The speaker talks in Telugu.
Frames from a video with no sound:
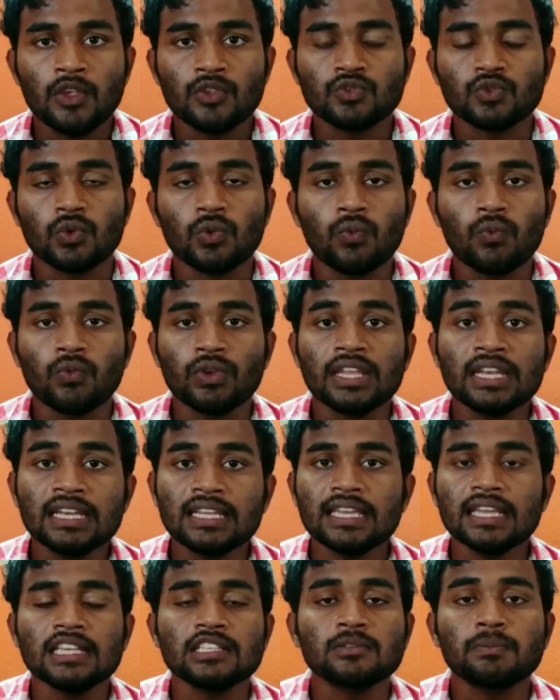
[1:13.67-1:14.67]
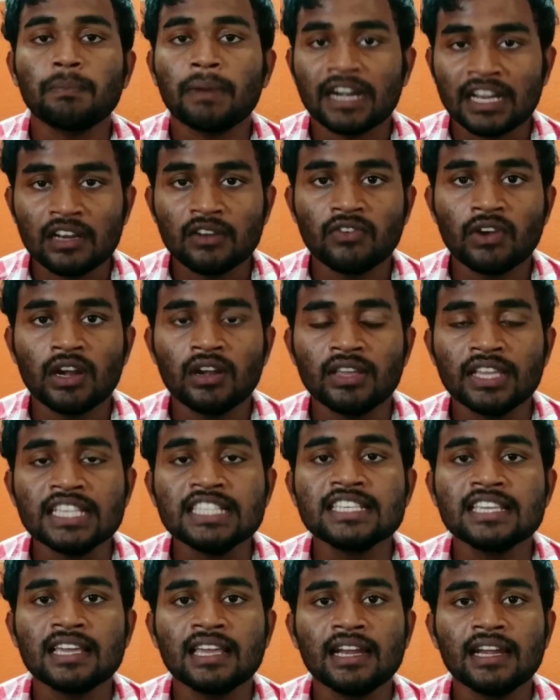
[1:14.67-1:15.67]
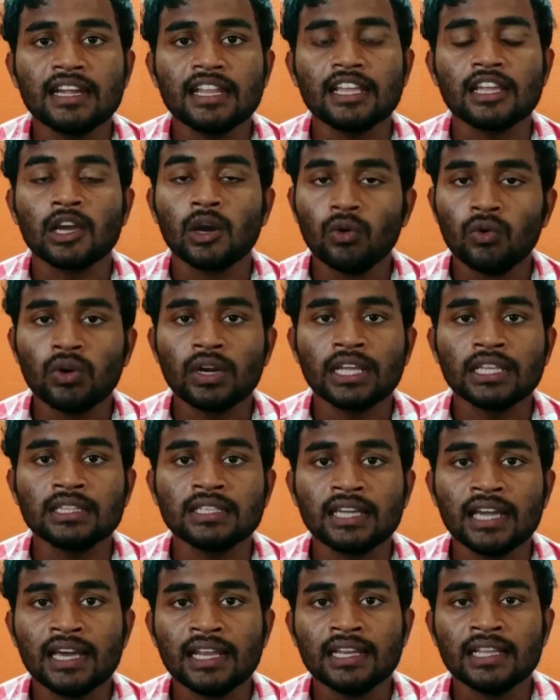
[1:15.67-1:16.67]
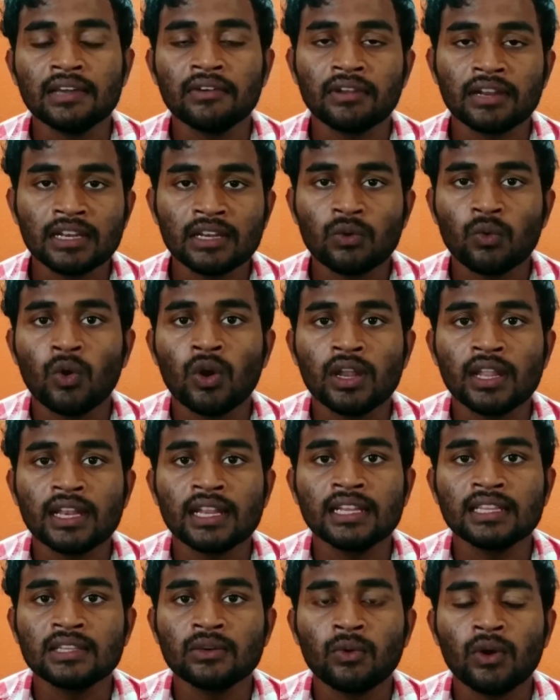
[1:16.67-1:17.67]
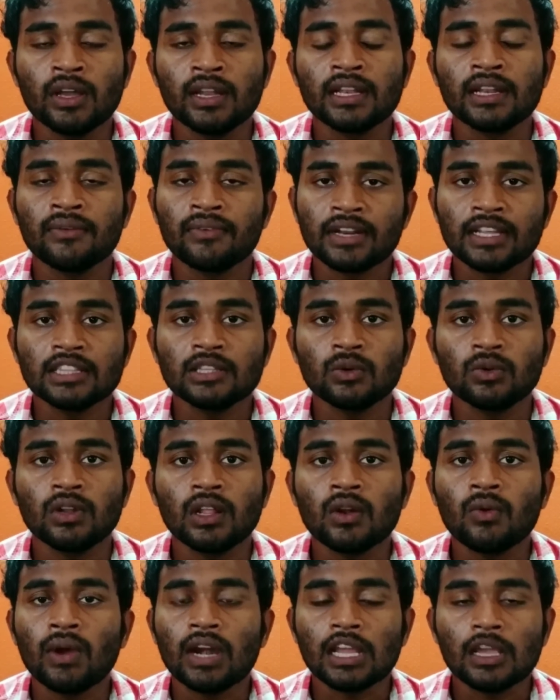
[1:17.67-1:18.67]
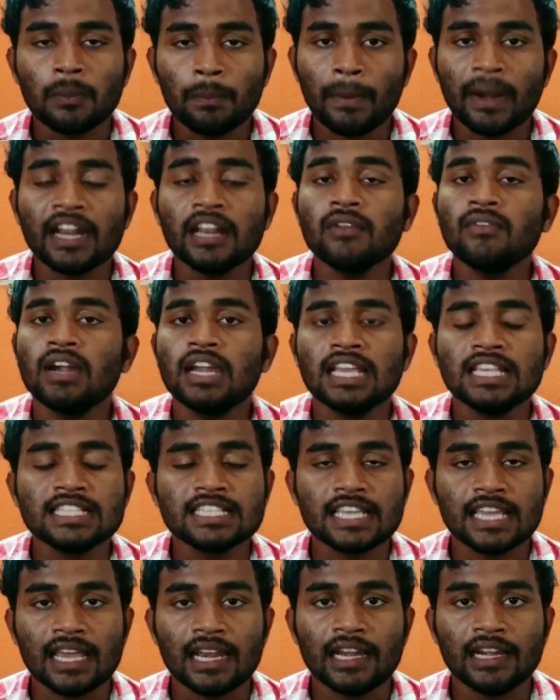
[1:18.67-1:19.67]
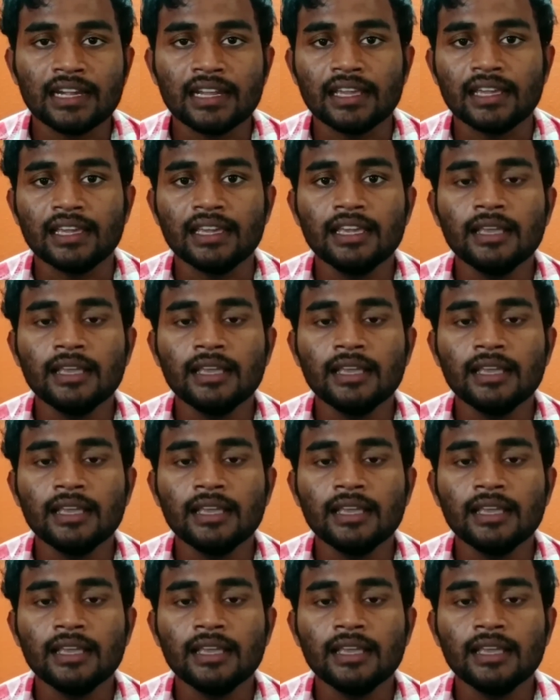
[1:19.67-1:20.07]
సో ఇన్ కేస్ పడని వాళ్ళు ఏం చేయాలంటే కౌలు రైతు కానీ ఎవరైనా ఓనర్ అయితే ఓనర్ ఎవరైతే ఉన్నారో వాళ్ళకి పడని వాళ్ళు ఏం చేయాలంటే